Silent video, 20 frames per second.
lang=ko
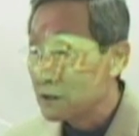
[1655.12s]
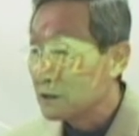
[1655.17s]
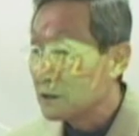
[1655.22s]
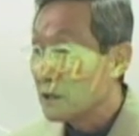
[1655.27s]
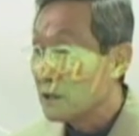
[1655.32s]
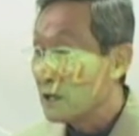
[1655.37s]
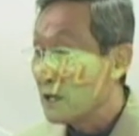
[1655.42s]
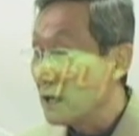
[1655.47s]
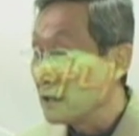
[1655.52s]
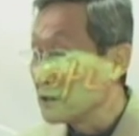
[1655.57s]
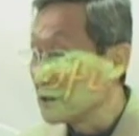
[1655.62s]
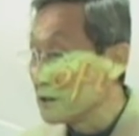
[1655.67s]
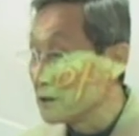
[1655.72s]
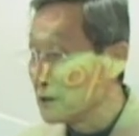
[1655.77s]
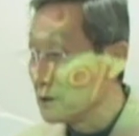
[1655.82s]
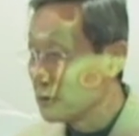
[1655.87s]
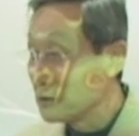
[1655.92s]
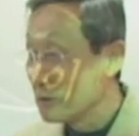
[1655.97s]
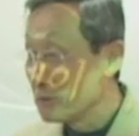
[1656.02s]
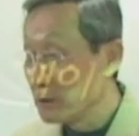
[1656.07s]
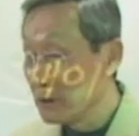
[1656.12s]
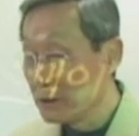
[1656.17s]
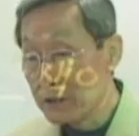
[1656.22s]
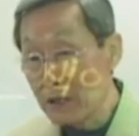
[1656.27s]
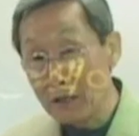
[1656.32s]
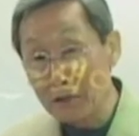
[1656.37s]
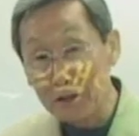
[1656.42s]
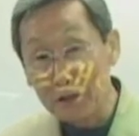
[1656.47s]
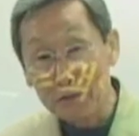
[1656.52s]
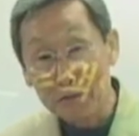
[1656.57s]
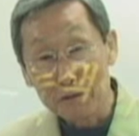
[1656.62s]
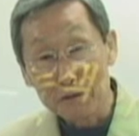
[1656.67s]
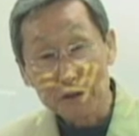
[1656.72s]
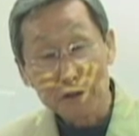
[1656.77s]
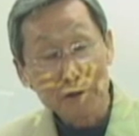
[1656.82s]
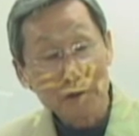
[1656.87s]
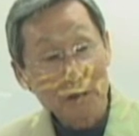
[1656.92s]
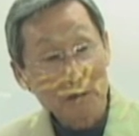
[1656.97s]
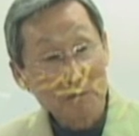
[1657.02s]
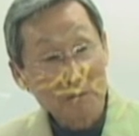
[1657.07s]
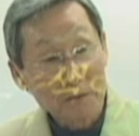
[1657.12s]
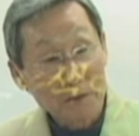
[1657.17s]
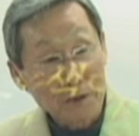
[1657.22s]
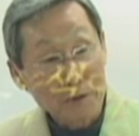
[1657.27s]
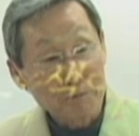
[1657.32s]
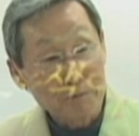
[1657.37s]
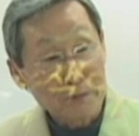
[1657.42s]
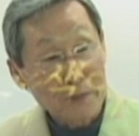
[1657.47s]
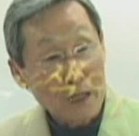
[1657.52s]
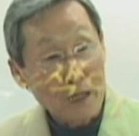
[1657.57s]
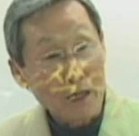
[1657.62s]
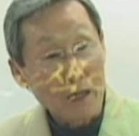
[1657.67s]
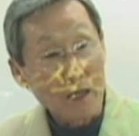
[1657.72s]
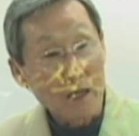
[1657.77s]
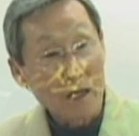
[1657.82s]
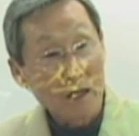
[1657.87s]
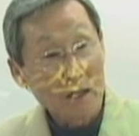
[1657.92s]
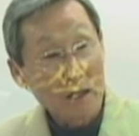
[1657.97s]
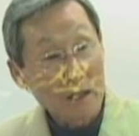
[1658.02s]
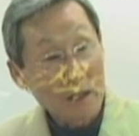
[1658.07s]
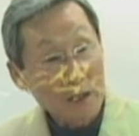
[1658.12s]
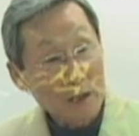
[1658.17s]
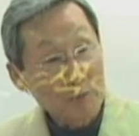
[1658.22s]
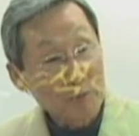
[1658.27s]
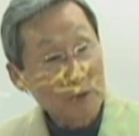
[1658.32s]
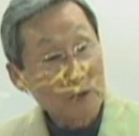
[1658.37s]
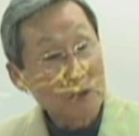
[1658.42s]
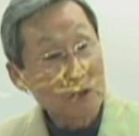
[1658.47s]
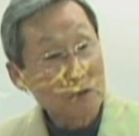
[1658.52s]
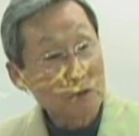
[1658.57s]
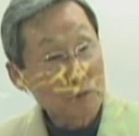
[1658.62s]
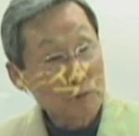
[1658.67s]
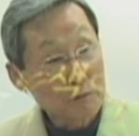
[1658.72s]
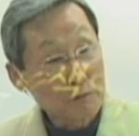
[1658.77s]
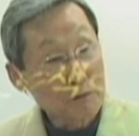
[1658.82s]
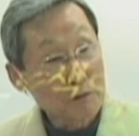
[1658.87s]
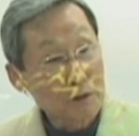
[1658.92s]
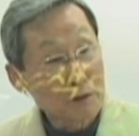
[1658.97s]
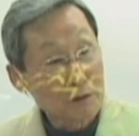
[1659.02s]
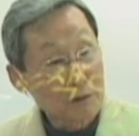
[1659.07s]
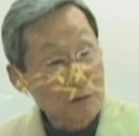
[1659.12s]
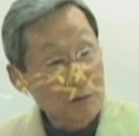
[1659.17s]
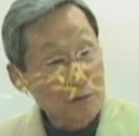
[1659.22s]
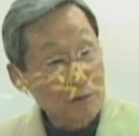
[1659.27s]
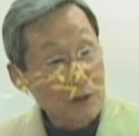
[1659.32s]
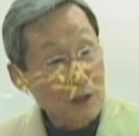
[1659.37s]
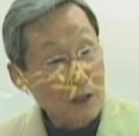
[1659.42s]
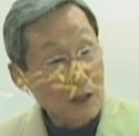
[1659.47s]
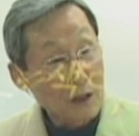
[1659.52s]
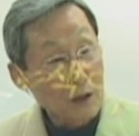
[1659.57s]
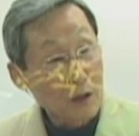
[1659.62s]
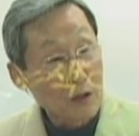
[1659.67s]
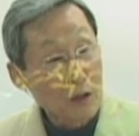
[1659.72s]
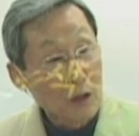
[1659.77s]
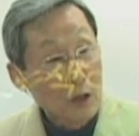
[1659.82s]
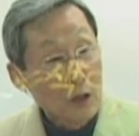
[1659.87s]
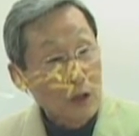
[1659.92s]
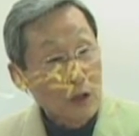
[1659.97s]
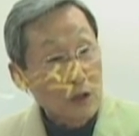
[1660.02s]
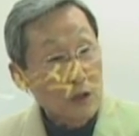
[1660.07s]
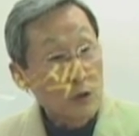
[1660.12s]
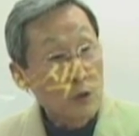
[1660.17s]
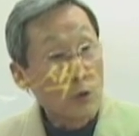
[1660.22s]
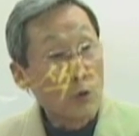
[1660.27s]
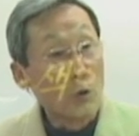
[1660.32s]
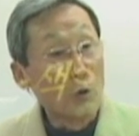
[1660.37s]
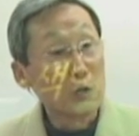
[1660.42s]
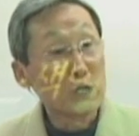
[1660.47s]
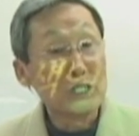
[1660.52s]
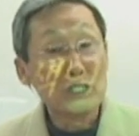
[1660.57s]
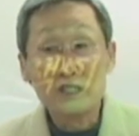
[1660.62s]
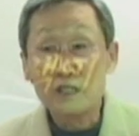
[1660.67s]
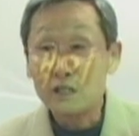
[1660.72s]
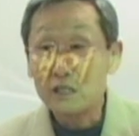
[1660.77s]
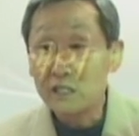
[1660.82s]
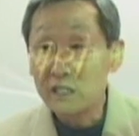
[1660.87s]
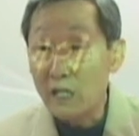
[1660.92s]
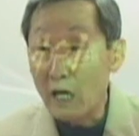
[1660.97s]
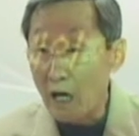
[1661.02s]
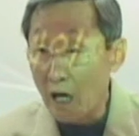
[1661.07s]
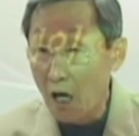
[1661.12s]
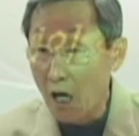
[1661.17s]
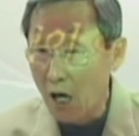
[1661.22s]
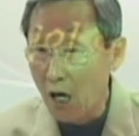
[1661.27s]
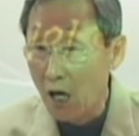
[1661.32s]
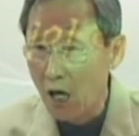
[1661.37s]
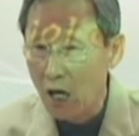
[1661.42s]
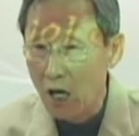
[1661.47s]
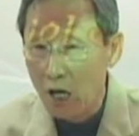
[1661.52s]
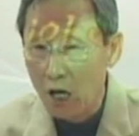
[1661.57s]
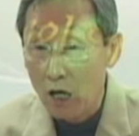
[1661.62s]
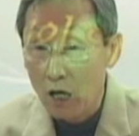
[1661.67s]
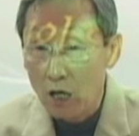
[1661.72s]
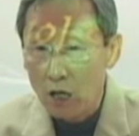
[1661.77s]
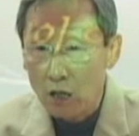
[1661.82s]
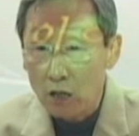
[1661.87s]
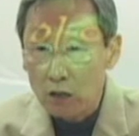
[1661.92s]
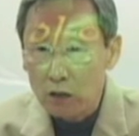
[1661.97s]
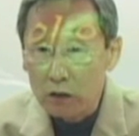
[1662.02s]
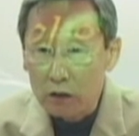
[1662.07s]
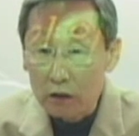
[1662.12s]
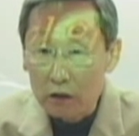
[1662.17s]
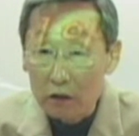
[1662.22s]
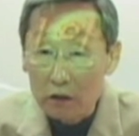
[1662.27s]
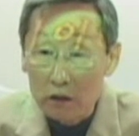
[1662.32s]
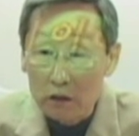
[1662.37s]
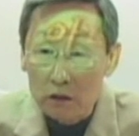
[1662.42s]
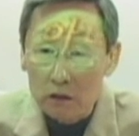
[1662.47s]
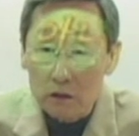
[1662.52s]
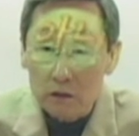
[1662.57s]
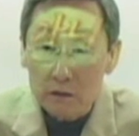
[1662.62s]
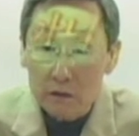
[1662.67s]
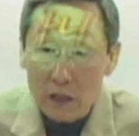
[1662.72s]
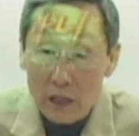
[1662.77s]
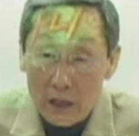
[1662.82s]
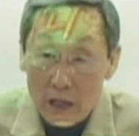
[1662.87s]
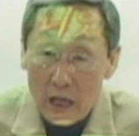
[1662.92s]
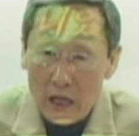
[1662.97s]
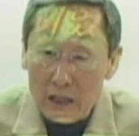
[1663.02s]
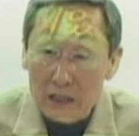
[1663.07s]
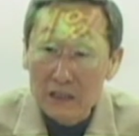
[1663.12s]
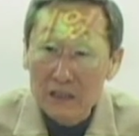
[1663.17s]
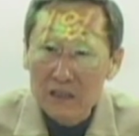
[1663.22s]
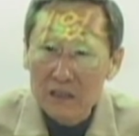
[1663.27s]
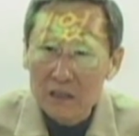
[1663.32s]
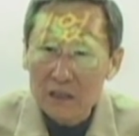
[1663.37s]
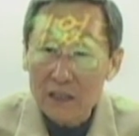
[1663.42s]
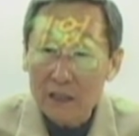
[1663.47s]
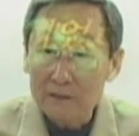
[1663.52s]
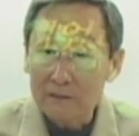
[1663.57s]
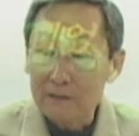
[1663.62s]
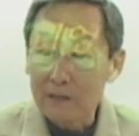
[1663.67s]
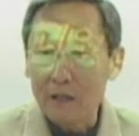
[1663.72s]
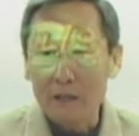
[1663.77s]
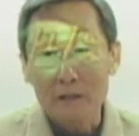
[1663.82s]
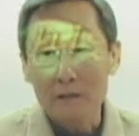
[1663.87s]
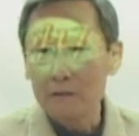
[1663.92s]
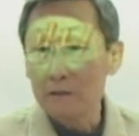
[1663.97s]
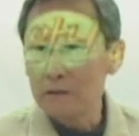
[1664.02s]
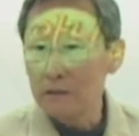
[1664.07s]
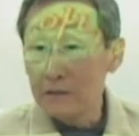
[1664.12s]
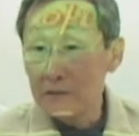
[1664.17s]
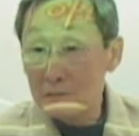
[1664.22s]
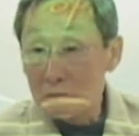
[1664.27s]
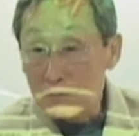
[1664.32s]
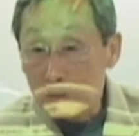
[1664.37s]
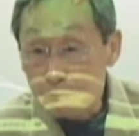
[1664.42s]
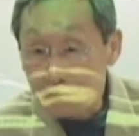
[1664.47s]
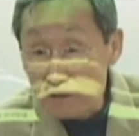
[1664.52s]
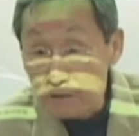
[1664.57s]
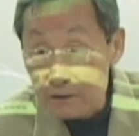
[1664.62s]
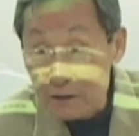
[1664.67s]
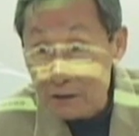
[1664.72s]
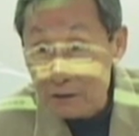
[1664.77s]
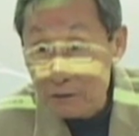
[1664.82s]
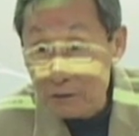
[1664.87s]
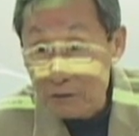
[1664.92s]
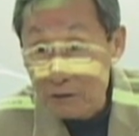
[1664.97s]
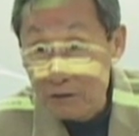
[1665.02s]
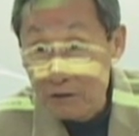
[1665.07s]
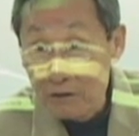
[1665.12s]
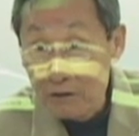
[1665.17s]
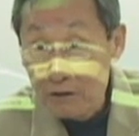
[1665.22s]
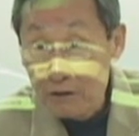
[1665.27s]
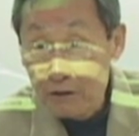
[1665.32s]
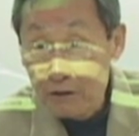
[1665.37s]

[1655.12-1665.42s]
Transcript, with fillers: 제가 안식일 교회에 딱 되고 이런 기분입니다. 아, 내가 미식 축구 선수인데 이 공이 진리야. 진리를 딱 안으니까 태클이 들어오는데요.